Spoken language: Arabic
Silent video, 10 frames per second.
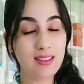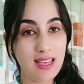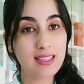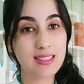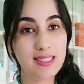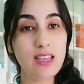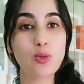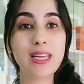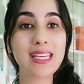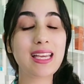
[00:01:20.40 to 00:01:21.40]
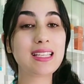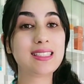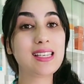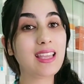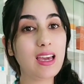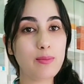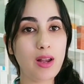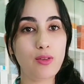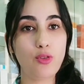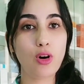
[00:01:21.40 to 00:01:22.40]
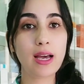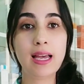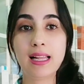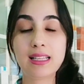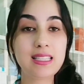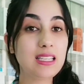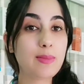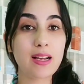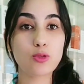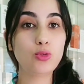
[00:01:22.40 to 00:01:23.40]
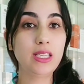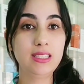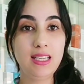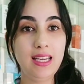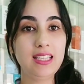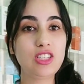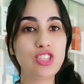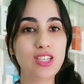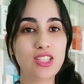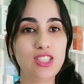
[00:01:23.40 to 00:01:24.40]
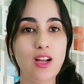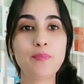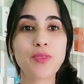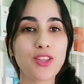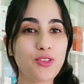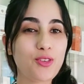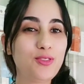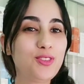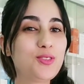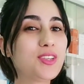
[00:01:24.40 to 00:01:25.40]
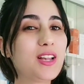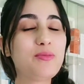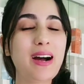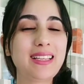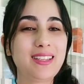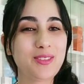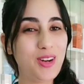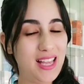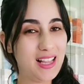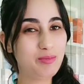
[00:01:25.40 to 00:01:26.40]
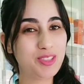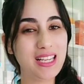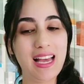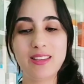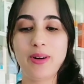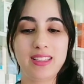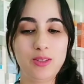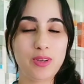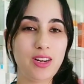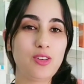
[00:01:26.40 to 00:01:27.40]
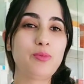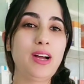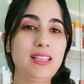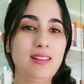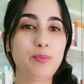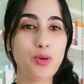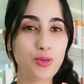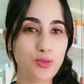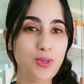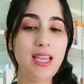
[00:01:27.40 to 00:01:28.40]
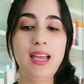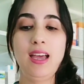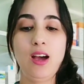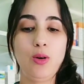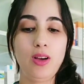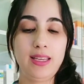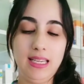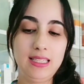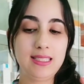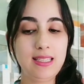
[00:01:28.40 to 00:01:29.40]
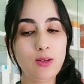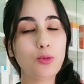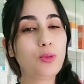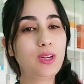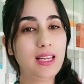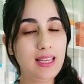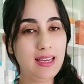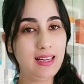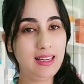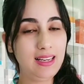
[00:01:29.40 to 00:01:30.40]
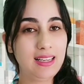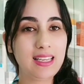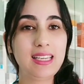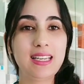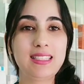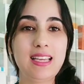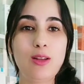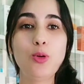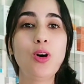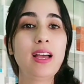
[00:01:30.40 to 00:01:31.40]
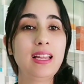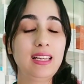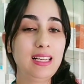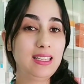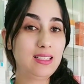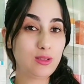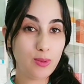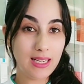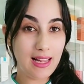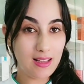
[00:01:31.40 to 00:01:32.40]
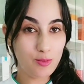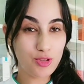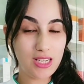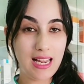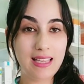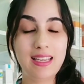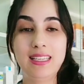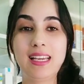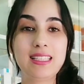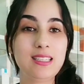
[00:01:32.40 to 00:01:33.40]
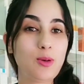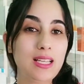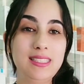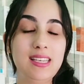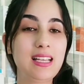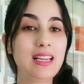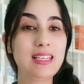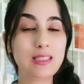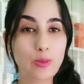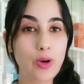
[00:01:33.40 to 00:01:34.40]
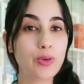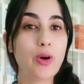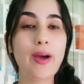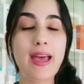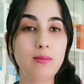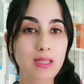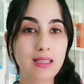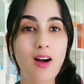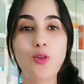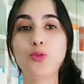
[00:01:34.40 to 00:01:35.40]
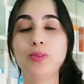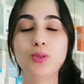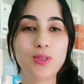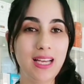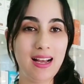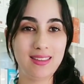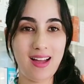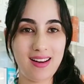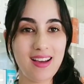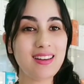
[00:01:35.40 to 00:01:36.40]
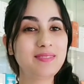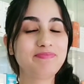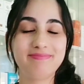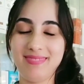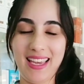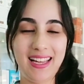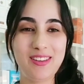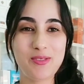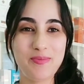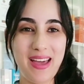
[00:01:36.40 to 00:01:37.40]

كان زاد ولكن زاد غير من الفوق لتحت ما كتكون عندي حتى شي نتيجه دونك في الفيديو ديالي اليوم غادي نهضروا على هذا المشكل هذا وغادي نوريكم واحد البرودوي يعني سيرو الكينه ديالو اللي زوين لهذا المشكل هذا يعني كيزيد واحد الزياده اللي هي زوينه وامنه وبدون ضرر خليكم